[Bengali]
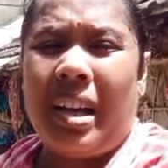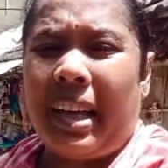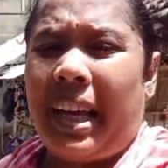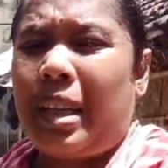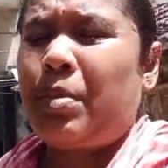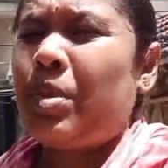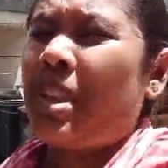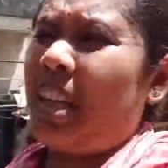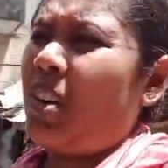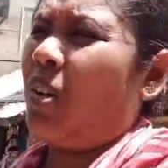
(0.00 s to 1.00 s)
এই গ্যাস
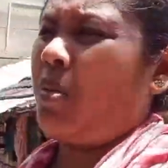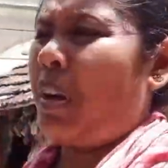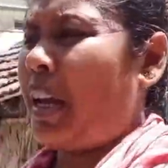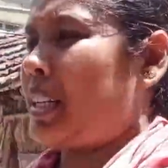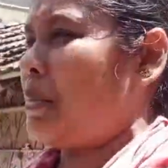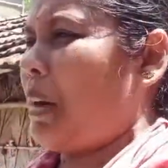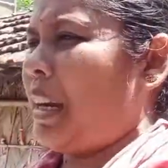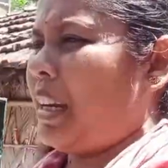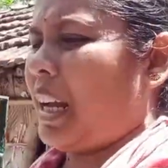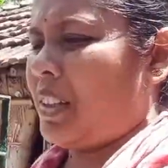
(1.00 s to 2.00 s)
মুছতে গিয়ে গরম লেগে গেছে
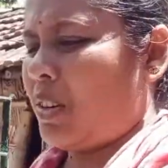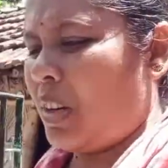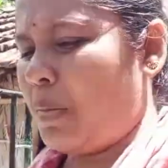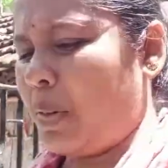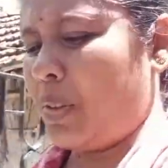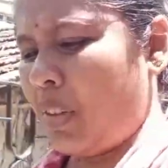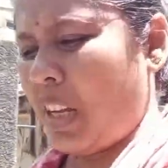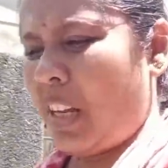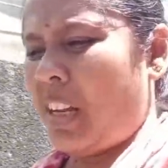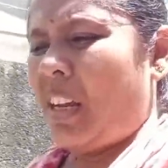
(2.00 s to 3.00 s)
বাইরে কাজ করলাম রোদ্দুরে